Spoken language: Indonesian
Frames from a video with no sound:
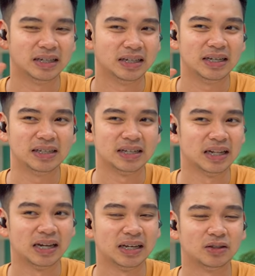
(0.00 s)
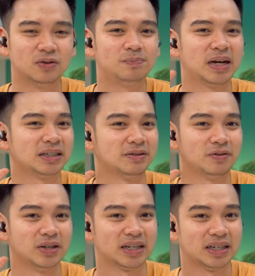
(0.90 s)
Jadi istilahnya itu passive
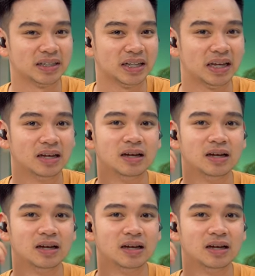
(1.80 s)
noise cancelling.